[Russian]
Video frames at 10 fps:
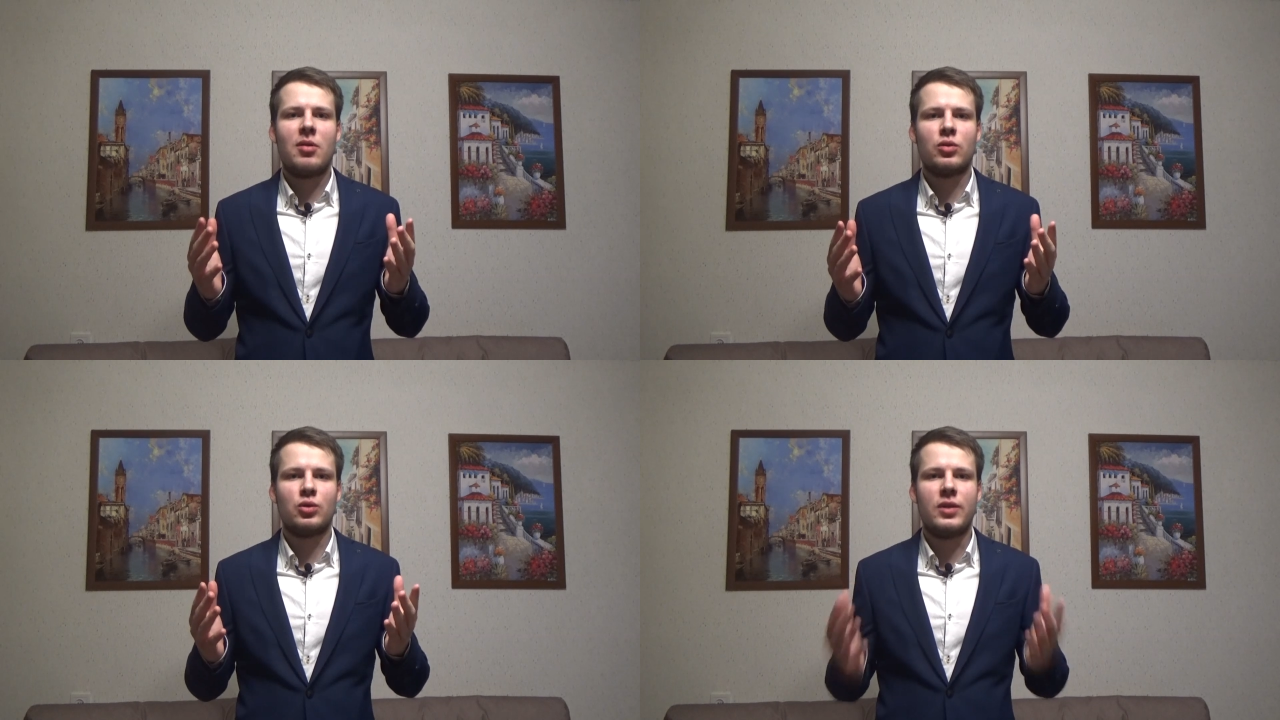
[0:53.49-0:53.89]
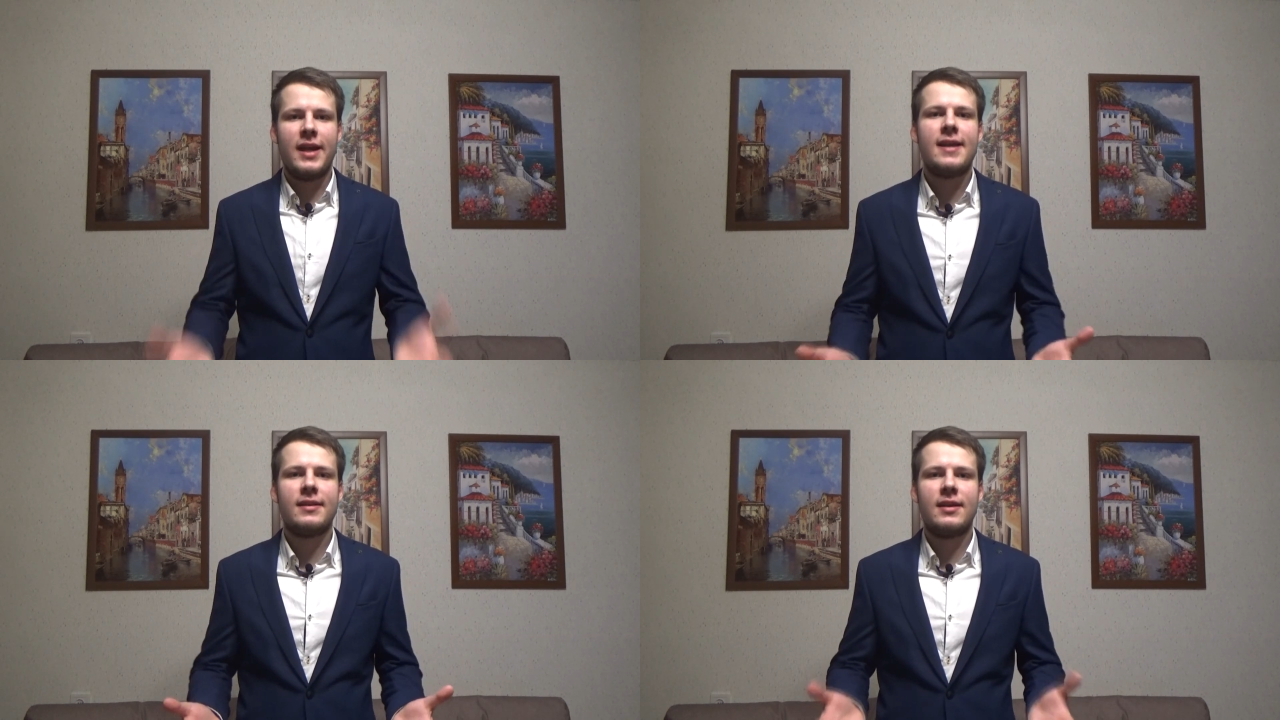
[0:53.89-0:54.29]
провожу
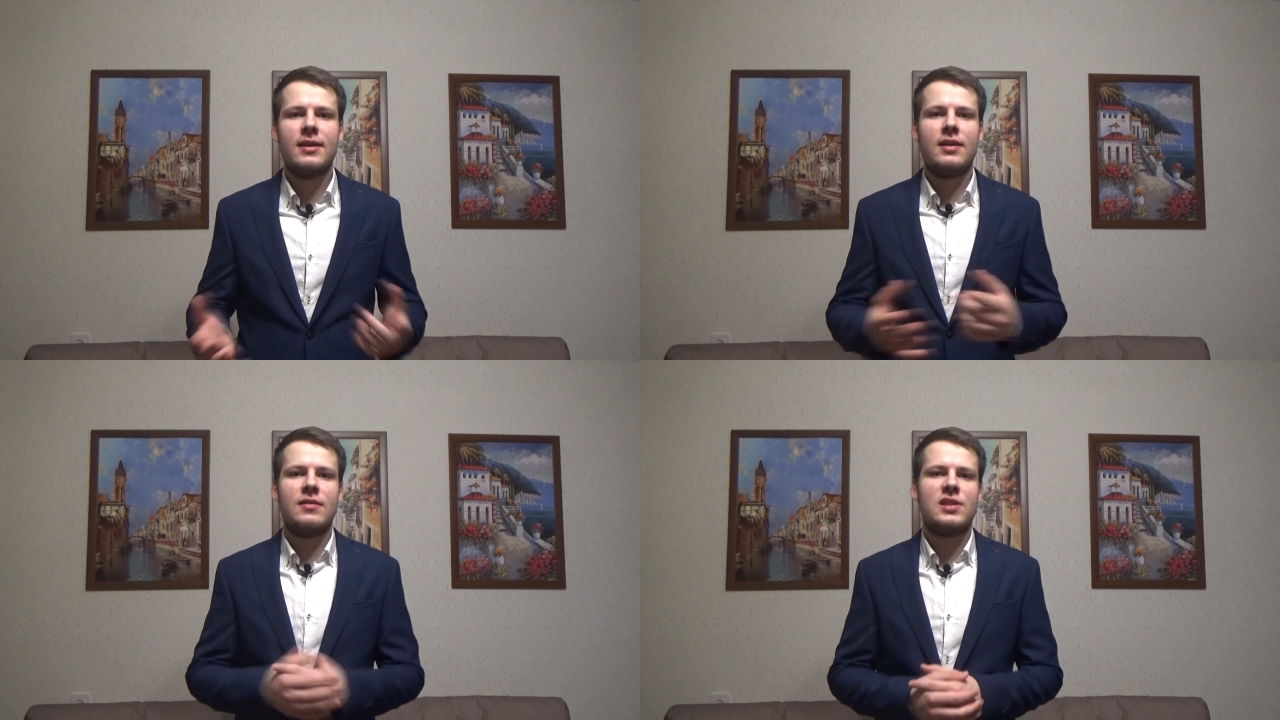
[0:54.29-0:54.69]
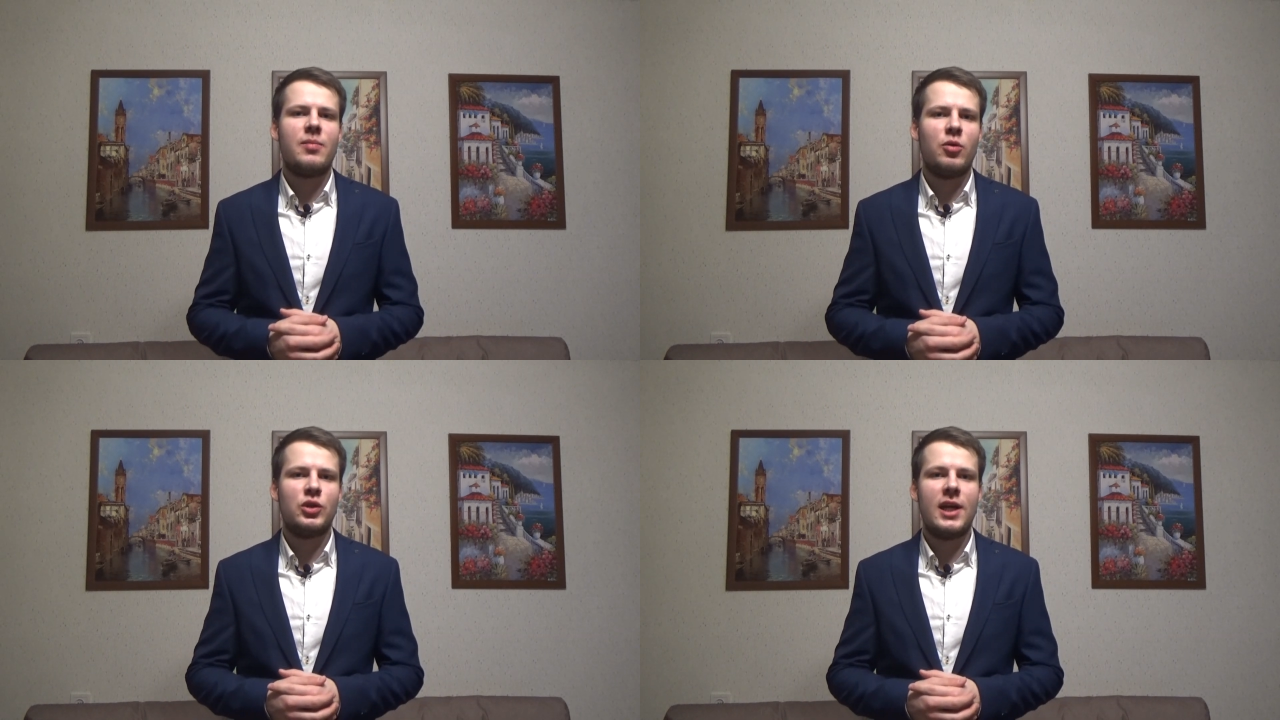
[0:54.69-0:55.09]
тренинги, и все
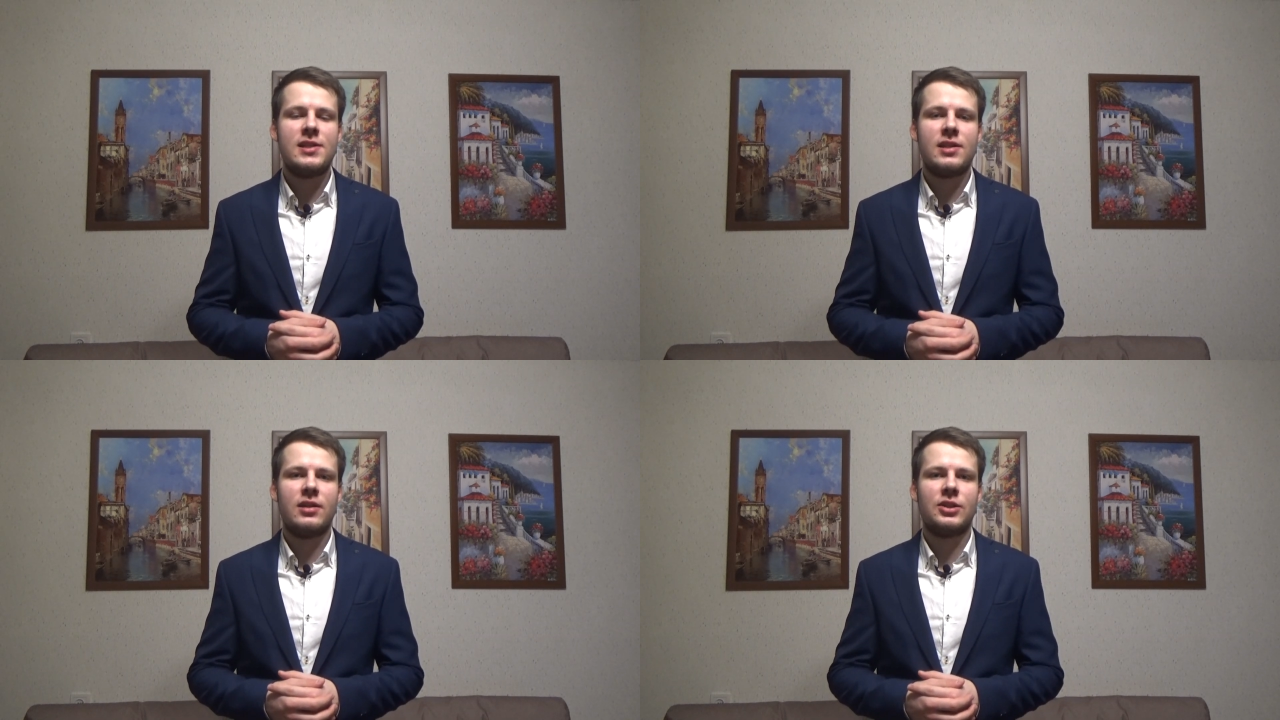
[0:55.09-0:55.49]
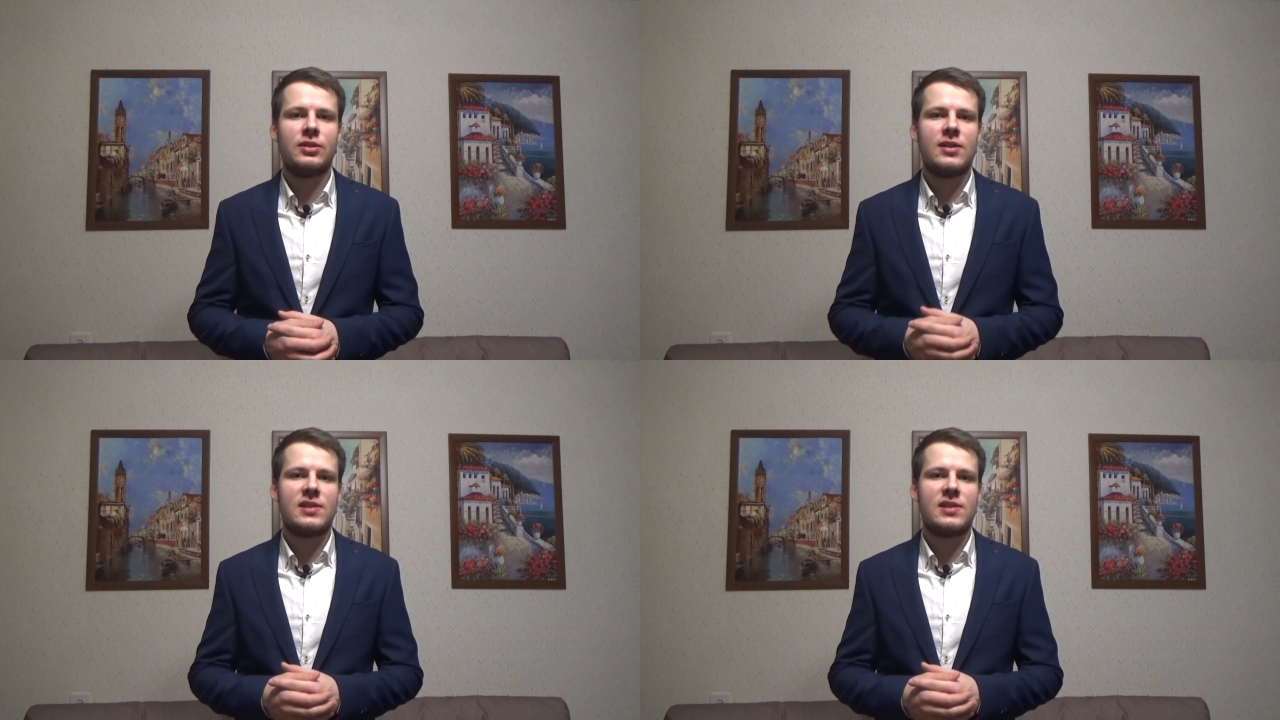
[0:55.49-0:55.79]
мои участники начинают